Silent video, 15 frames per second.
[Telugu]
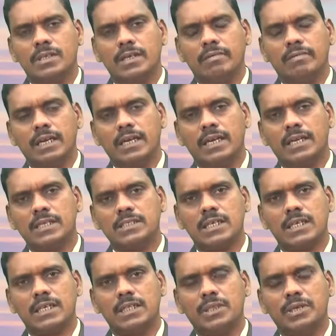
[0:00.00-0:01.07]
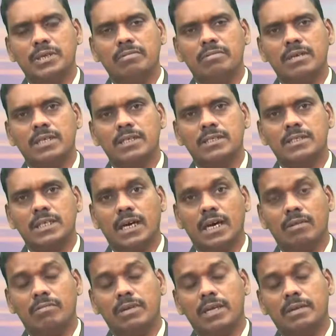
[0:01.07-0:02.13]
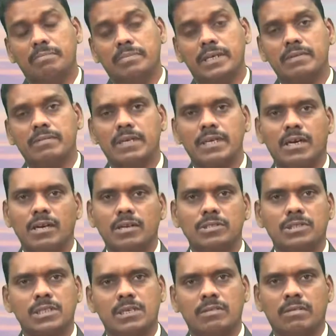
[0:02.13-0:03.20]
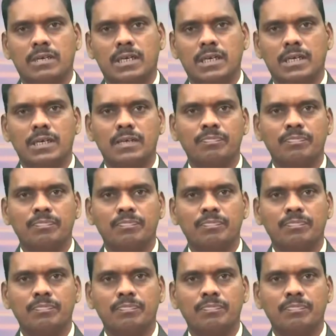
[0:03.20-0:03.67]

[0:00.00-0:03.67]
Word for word: ఎవడైనా సరే దేవునికి జ్ఞానం నేర్పేటువంటి ఆలోచనలు ఉన్నాడా